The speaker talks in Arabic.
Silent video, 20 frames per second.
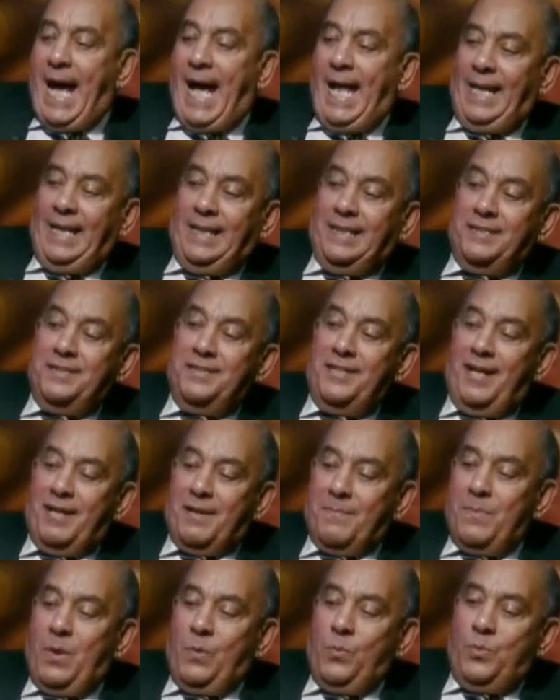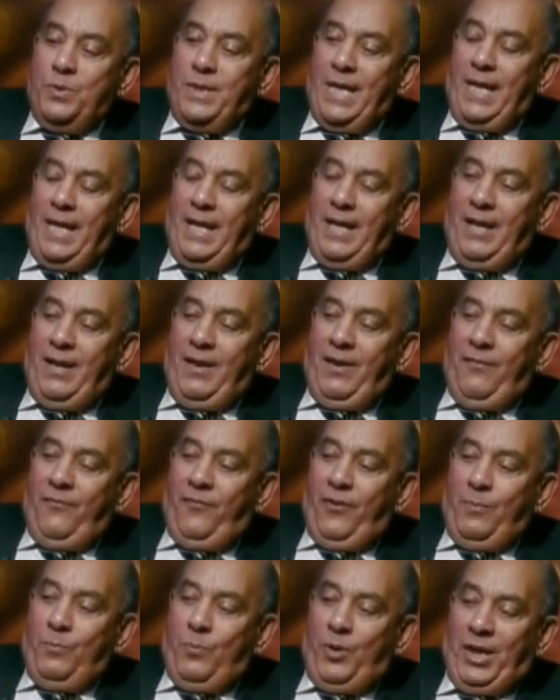حلقة النار موجودة
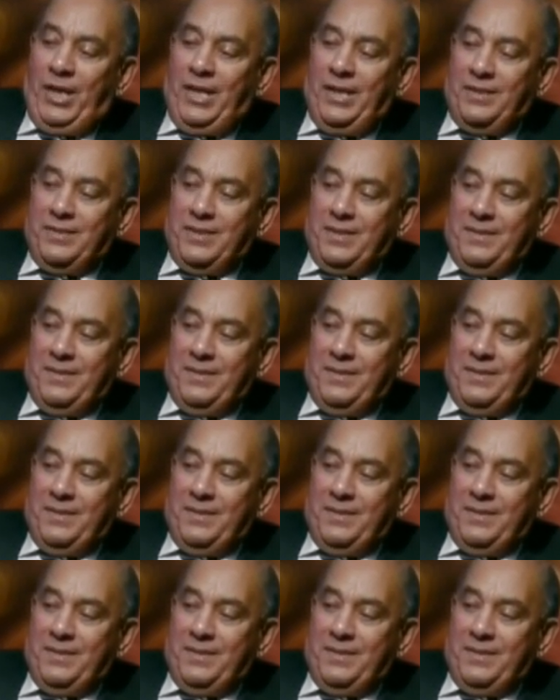في المحيط